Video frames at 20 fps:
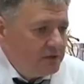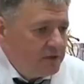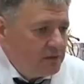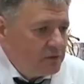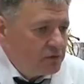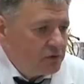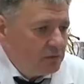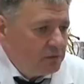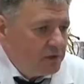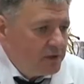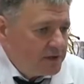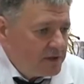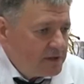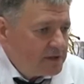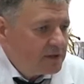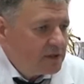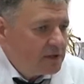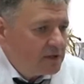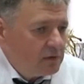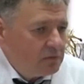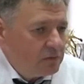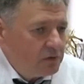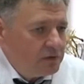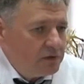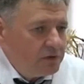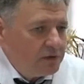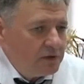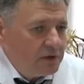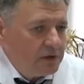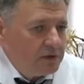видим, что медицина медицинские
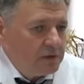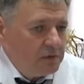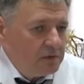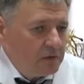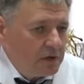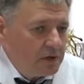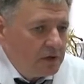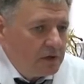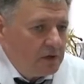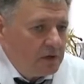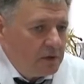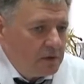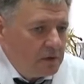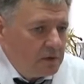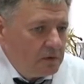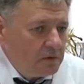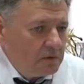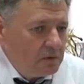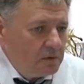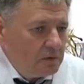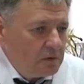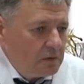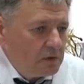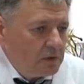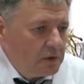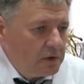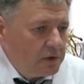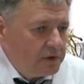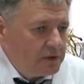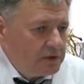работники а,
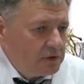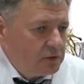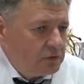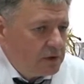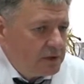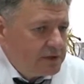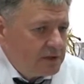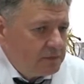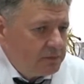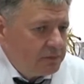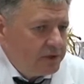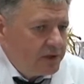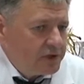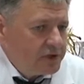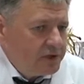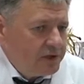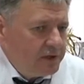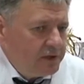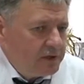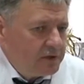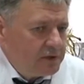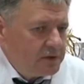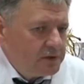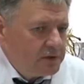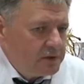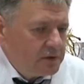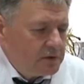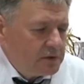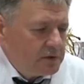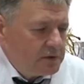э, к этой ситуации подошли
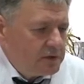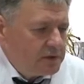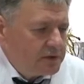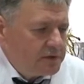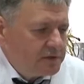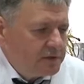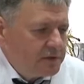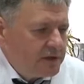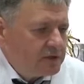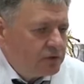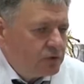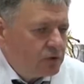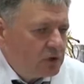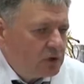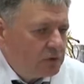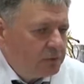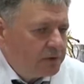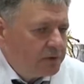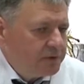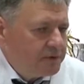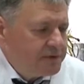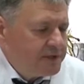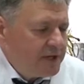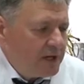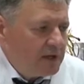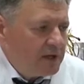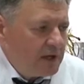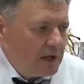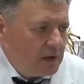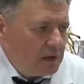настолько
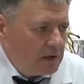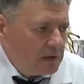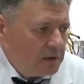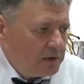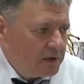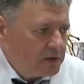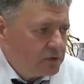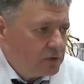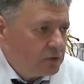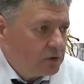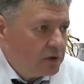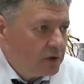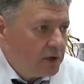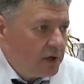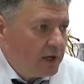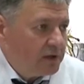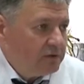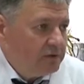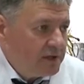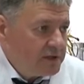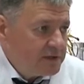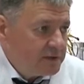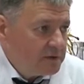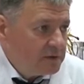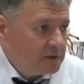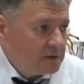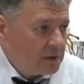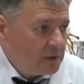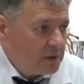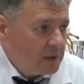профессионально и настолько
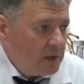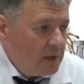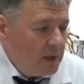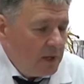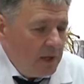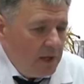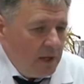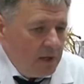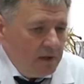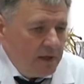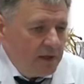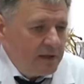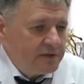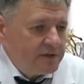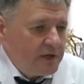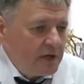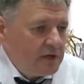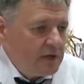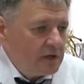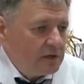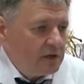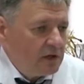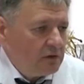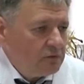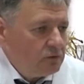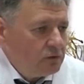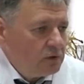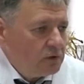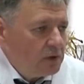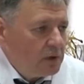ответственно, и не знаю ни
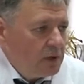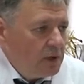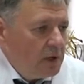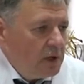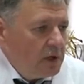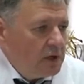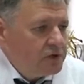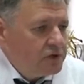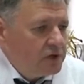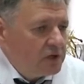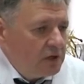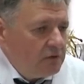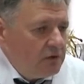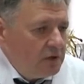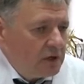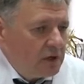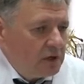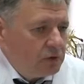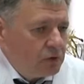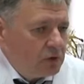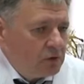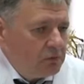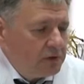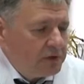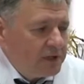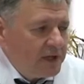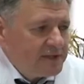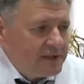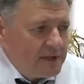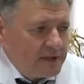одного человека, который бы
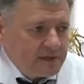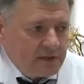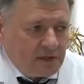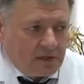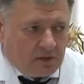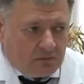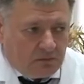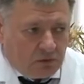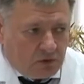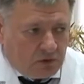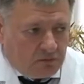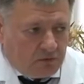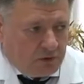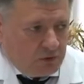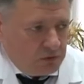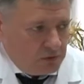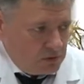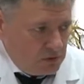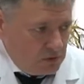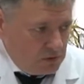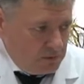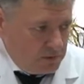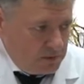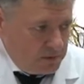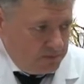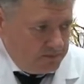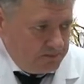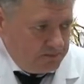отказался работать в этих условиях.